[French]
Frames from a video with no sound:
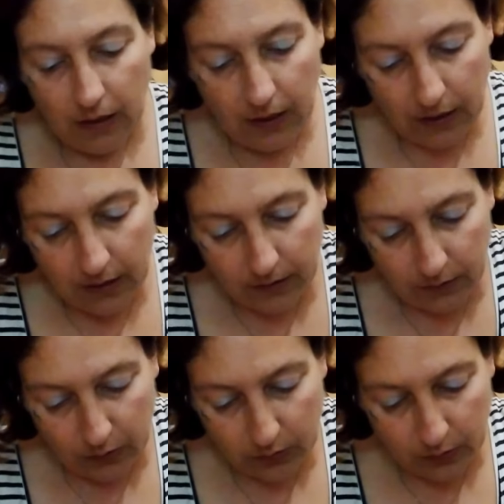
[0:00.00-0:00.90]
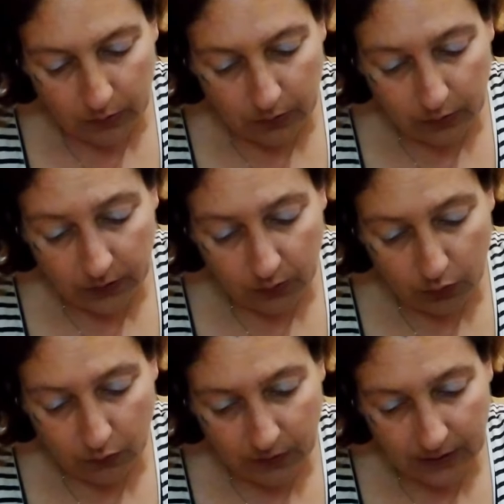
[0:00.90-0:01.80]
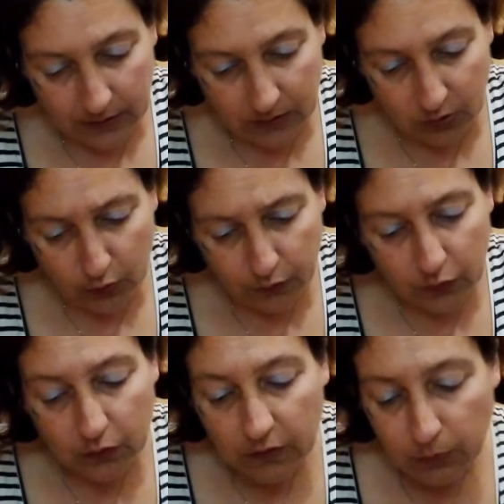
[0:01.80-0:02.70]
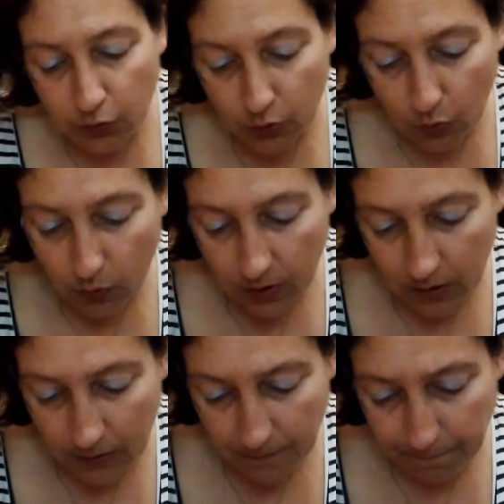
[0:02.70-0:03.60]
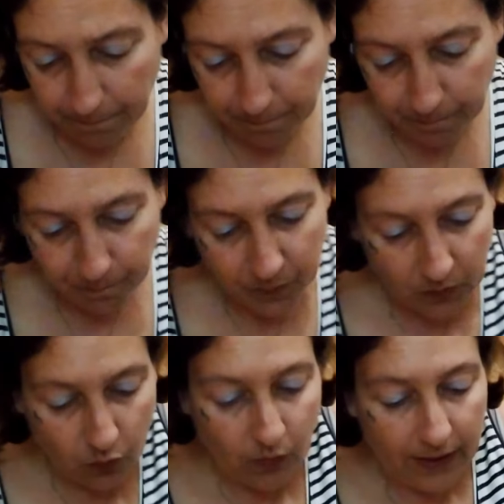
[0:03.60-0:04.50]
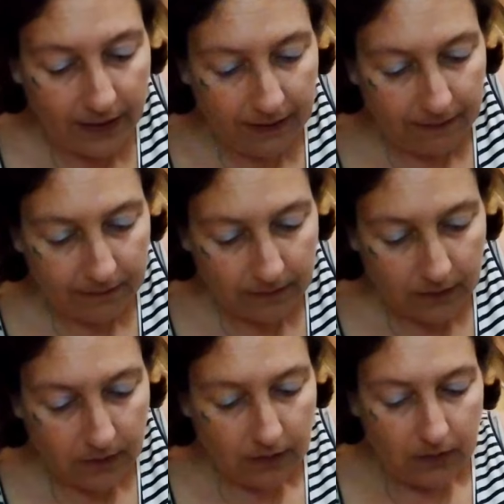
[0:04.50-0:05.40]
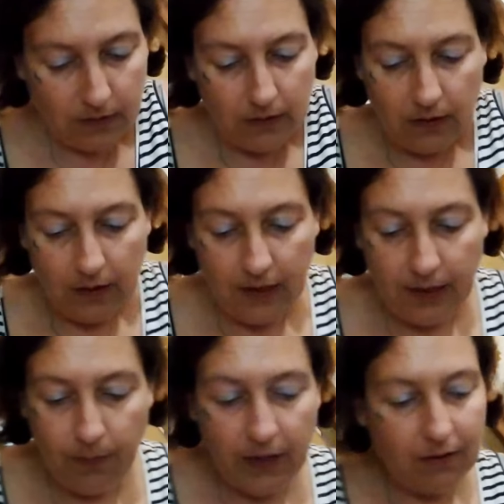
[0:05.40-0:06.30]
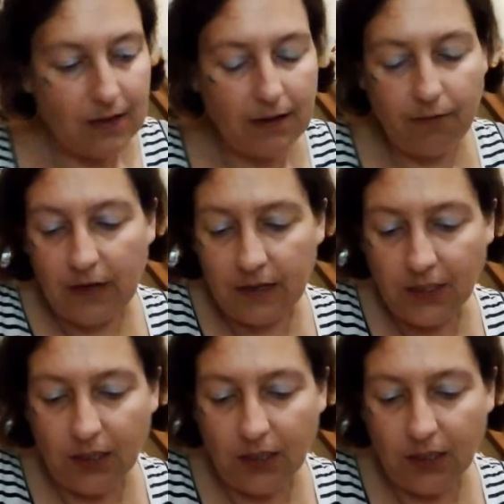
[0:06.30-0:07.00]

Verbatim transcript: À 99 euh, centimes, je crois. Ouais. Les betteraves à